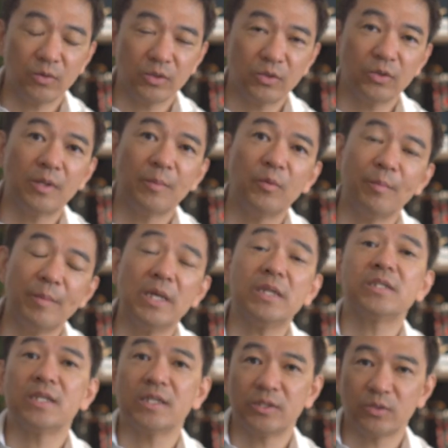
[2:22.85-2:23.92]
そういったもの、名
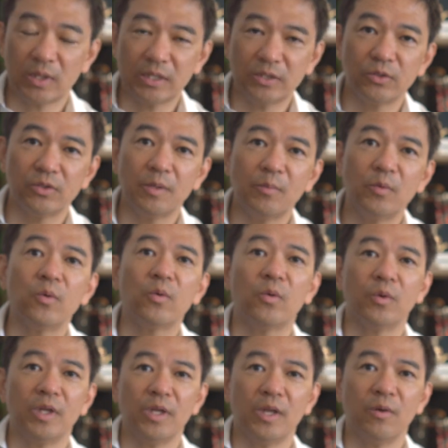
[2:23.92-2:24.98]
刺ケースとか、そういったものをこ
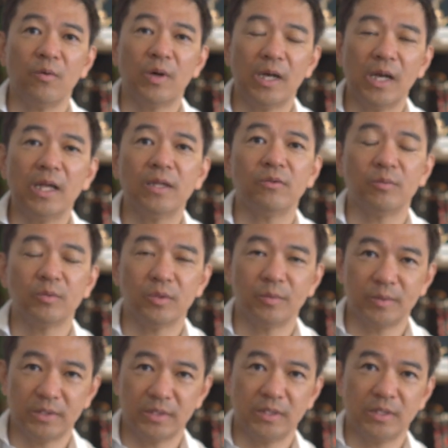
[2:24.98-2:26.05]
こに入れようかなと思って
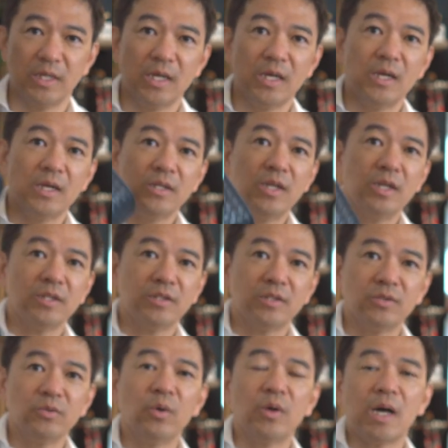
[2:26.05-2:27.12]
ます。でね、
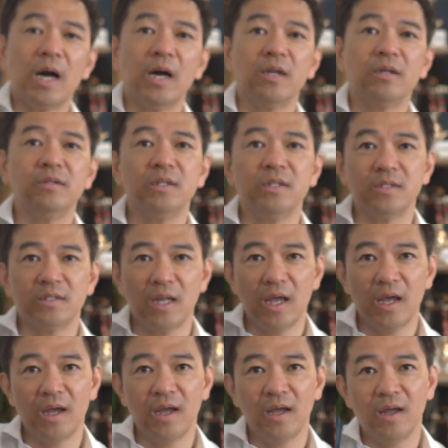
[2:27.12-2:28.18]
すごく軽いですね。